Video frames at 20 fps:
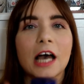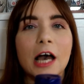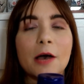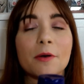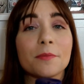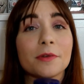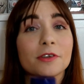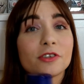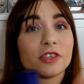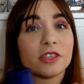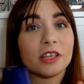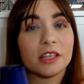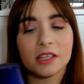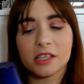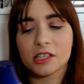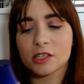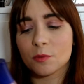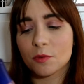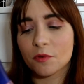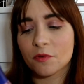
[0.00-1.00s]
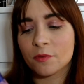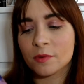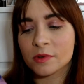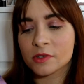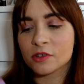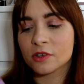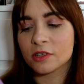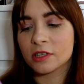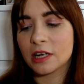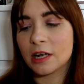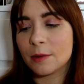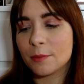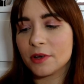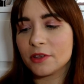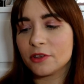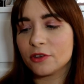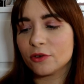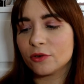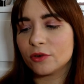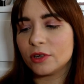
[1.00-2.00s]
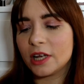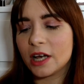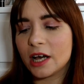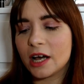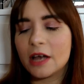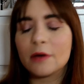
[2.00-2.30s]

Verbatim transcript: a me piace tantissimo la profumazione della magnolia,